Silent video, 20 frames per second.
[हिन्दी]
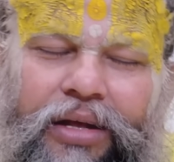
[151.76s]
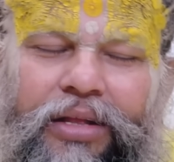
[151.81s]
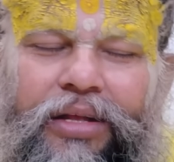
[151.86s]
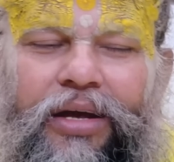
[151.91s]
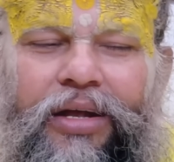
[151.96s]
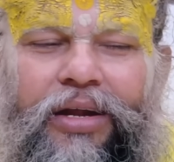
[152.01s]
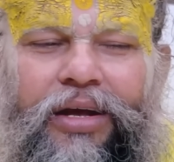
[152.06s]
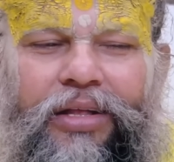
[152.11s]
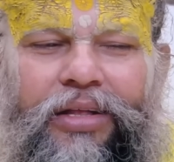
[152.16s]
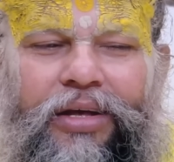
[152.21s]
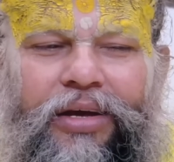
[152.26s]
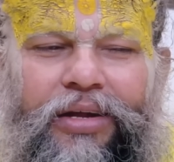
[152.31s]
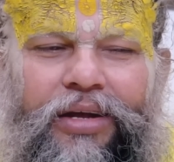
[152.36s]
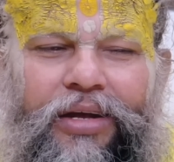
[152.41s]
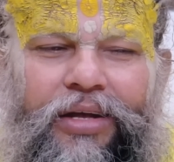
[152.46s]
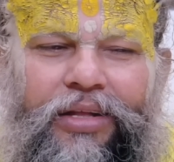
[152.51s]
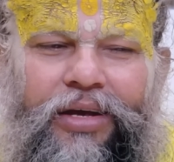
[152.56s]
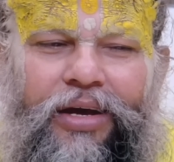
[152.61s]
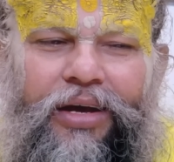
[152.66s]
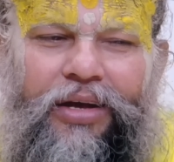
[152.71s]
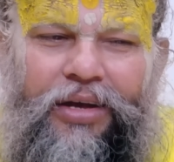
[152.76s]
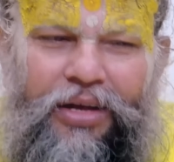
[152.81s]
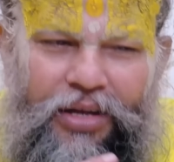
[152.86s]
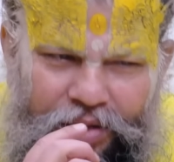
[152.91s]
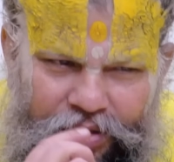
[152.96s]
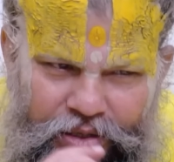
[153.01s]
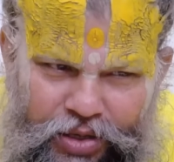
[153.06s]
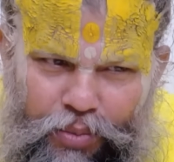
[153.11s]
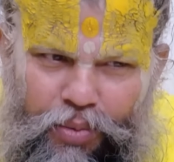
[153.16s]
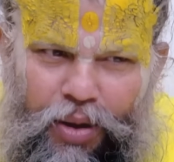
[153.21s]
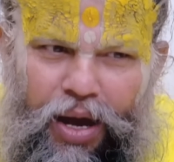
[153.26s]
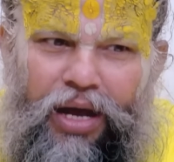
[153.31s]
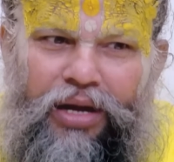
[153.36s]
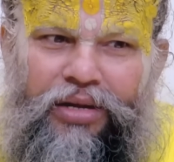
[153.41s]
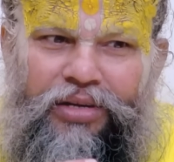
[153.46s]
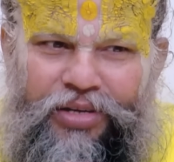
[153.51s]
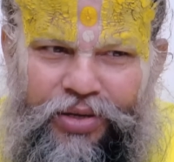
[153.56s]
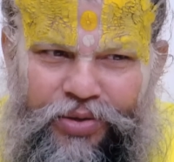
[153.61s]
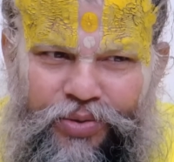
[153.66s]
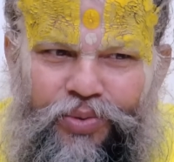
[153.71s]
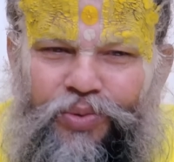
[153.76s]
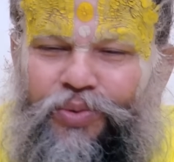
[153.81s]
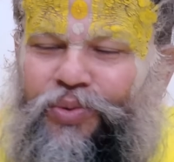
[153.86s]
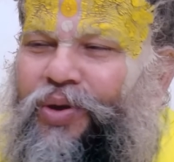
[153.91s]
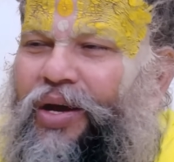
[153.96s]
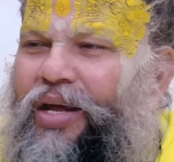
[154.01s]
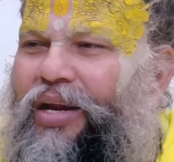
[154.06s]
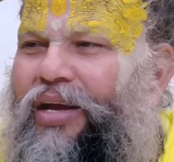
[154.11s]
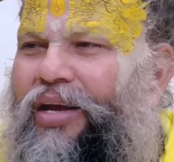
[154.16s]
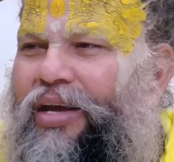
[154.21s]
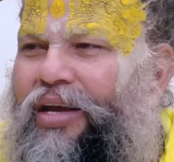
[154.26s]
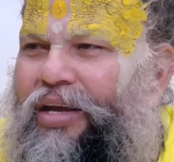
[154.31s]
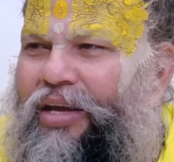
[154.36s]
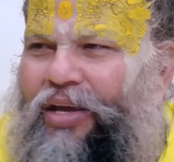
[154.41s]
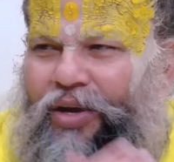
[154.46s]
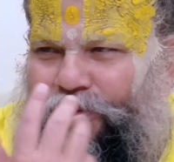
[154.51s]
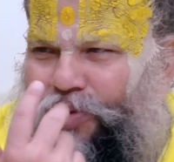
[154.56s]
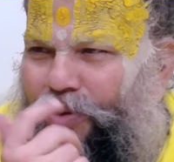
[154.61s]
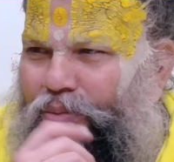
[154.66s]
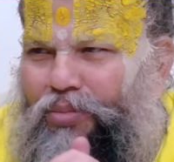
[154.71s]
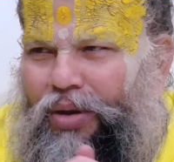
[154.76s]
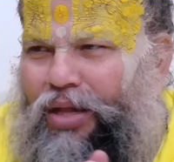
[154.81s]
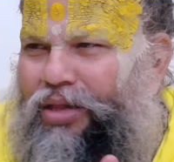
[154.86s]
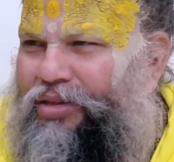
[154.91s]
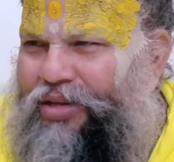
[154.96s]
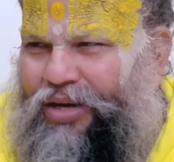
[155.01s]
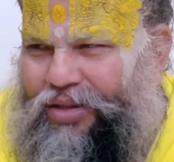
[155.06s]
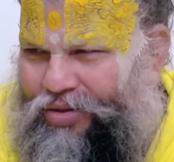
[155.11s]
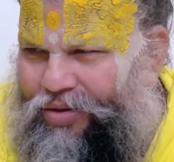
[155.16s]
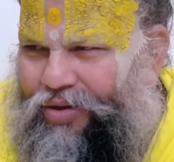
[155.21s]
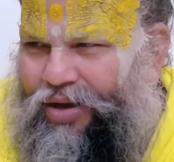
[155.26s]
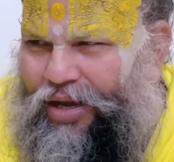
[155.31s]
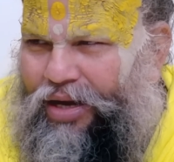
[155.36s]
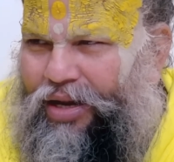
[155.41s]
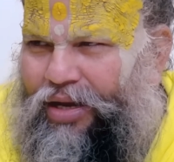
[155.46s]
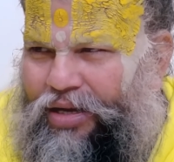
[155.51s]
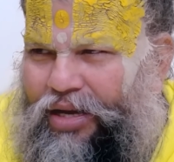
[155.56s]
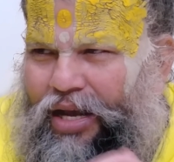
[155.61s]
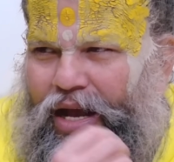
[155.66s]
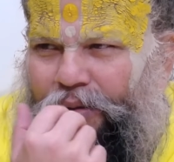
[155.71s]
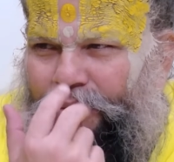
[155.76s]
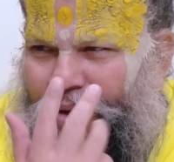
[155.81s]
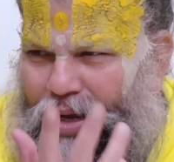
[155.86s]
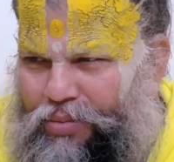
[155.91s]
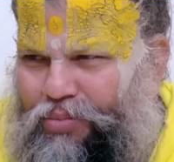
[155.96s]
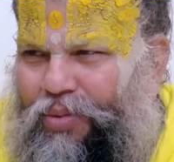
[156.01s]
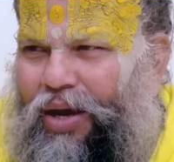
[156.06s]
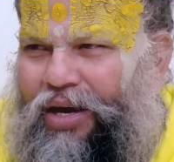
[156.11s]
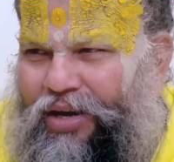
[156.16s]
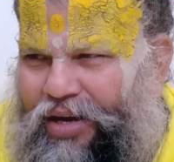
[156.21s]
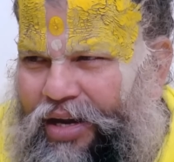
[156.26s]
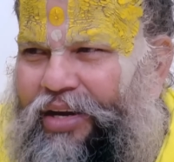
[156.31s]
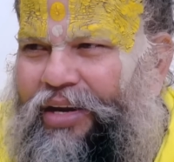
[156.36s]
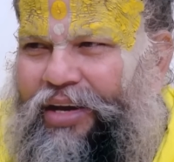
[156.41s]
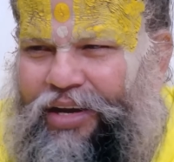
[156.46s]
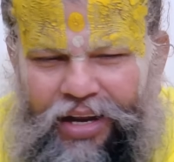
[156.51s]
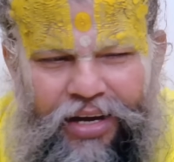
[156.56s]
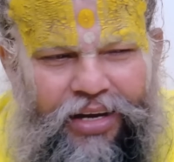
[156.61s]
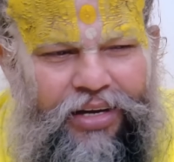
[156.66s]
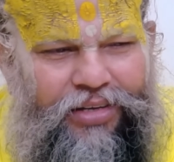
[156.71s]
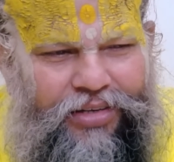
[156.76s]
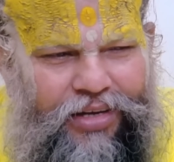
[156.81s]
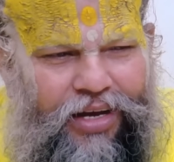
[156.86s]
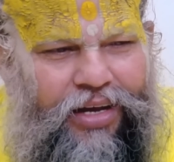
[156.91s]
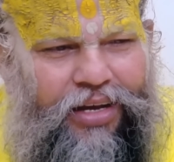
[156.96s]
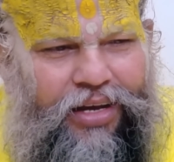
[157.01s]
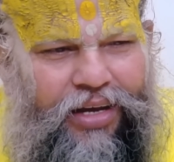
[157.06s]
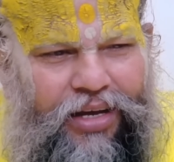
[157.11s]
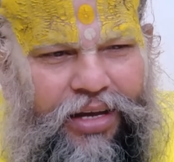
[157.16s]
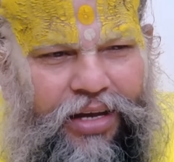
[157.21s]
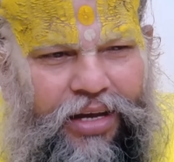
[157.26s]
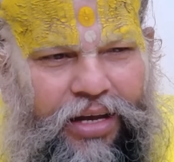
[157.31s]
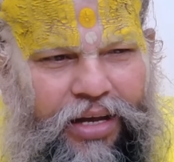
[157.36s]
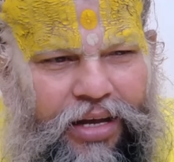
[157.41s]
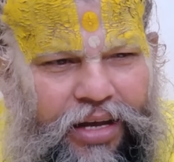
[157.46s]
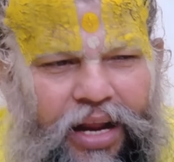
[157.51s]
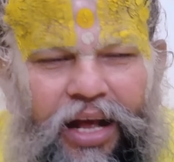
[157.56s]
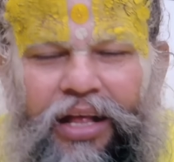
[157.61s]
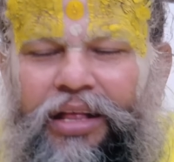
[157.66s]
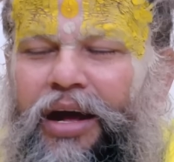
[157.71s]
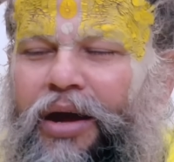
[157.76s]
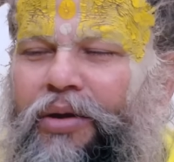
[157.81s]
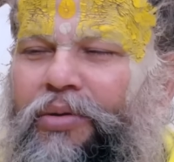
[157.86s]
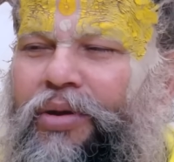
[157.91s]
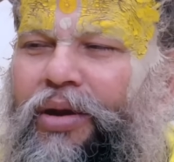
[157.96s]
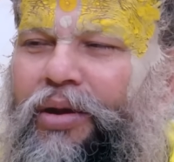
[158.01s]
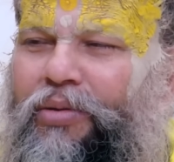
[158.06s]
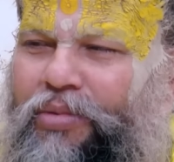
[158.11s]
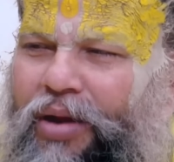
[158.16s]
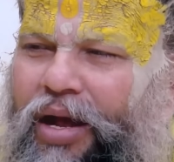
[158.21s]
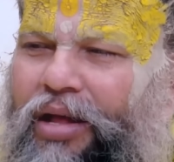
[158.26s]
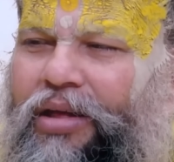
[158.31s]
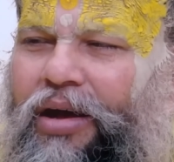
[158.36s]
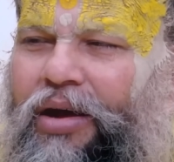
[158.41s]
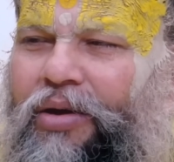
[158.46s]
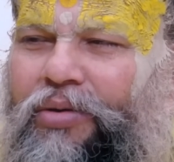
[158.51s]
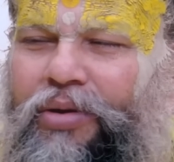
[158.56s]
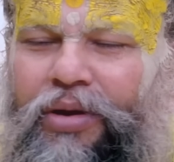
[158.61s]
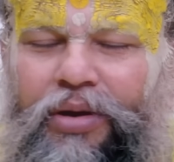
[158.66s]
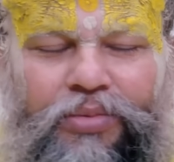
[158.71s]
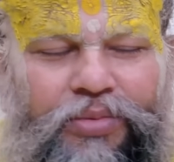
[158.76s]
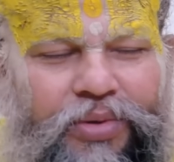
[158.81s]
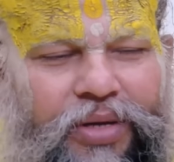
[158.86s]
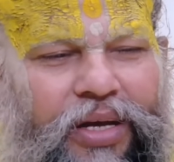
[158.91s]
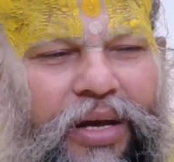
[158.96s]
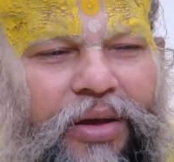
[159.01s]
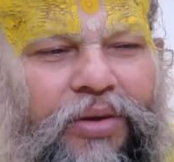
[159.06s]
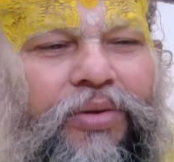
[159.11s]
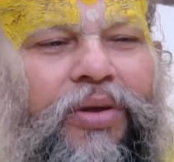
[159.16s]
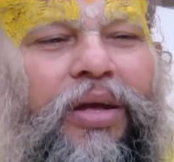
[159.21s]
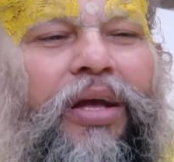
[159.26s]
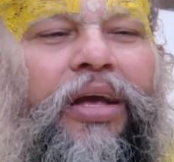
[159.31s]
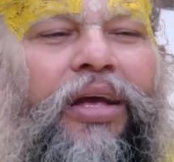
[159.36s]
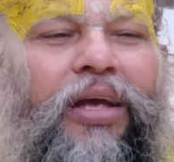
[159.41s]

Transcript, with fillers: राधा राधा राधा जबान से शुरू करें ये कोई मंत्र तो है नहीं कि आवाज बाहर नहीं निकलनी चाहिए राधा वल्लभ राधा वल्लभ श्री हर